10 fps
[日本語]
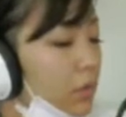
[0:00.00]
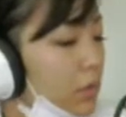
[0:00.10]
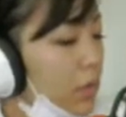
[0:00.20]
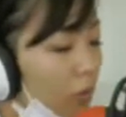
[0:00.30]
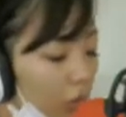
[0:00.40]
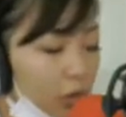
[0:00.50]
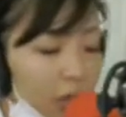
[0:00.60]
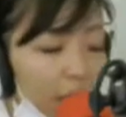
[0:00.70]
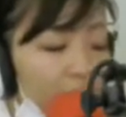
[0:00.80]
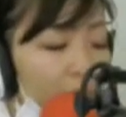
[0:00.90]
そして子
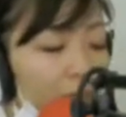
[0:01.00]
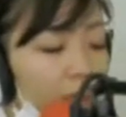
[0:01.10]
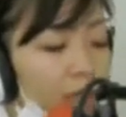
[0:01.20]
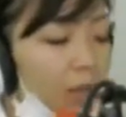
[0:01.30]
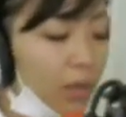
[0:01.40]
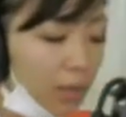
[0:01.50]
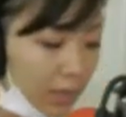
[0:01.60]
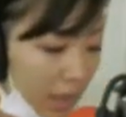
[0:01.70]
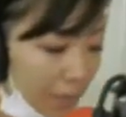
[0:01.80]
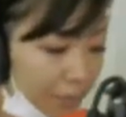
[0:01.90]
育て経験のある方